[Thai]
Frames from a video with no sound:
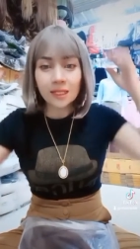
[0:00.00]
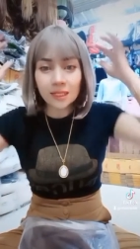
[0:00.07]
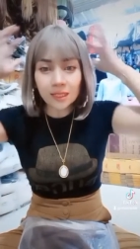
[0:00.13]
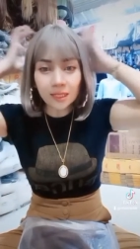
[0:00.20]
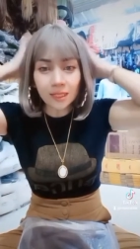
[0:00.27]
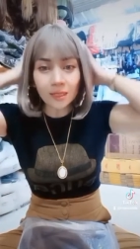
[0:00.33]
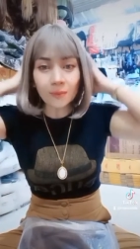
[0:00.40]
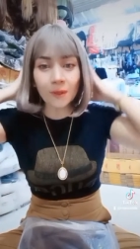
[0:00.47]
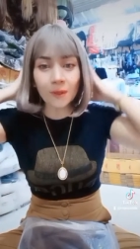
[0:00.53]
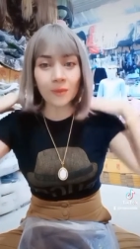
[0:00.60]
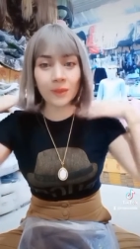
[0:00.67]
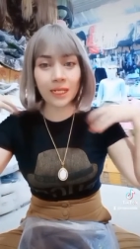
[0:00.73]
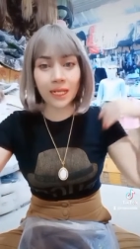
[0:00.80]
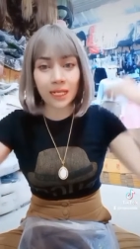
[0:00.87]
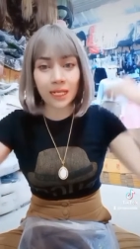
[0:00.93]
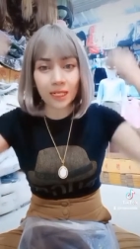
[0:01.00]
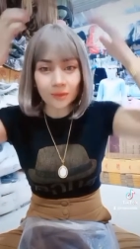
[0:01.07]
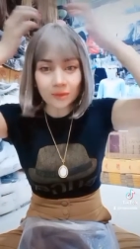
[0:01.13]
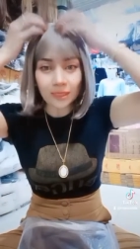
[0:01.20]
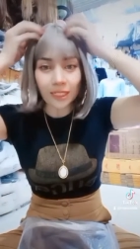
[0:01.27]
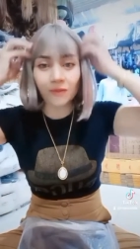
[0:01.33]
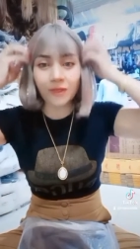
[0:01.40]
คือพอเวลาเรา
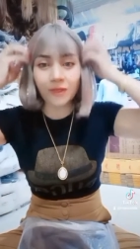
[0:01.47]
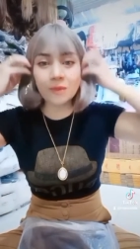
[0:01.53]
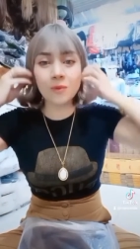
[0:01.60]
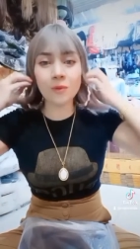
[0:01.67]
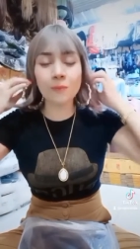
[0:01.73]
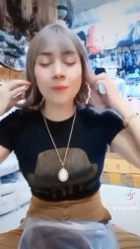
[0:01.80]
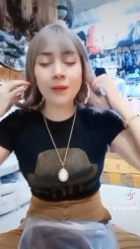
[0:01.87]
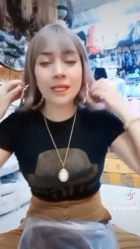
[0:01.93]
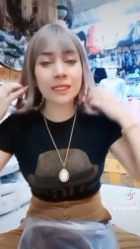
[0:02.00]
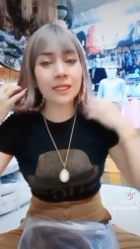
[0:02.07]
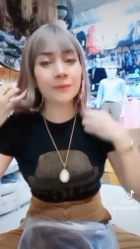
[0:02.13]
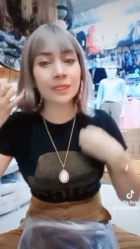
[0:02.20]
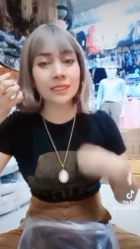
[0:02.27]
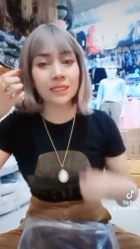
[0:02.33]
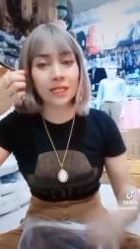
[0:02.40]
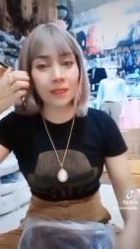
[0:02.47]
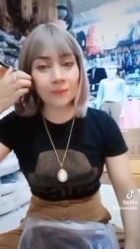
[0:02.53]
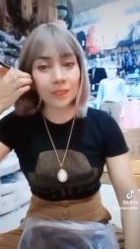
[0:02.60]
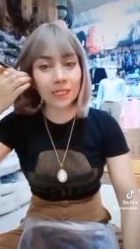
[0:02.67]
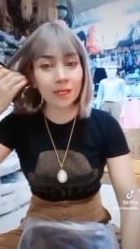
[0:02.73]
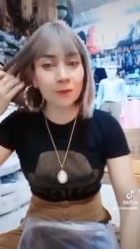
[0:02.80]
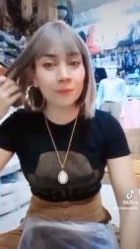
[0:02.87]
ใส่วิกผมไปเนี่ย มันจะทำ
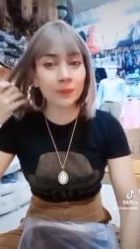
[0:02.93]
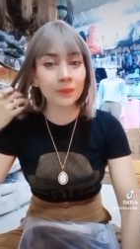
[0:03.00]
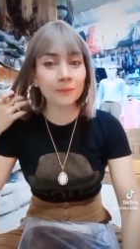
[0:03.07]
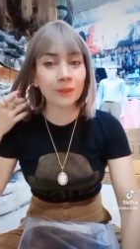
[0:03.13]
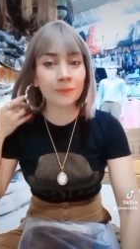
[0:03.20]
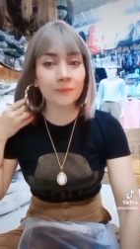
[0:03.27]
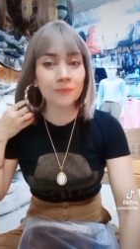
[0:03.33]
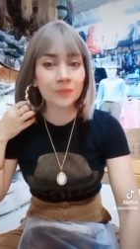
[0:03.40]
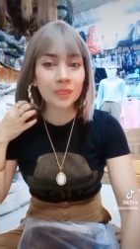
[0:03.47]
ให้เราเป็นแบบ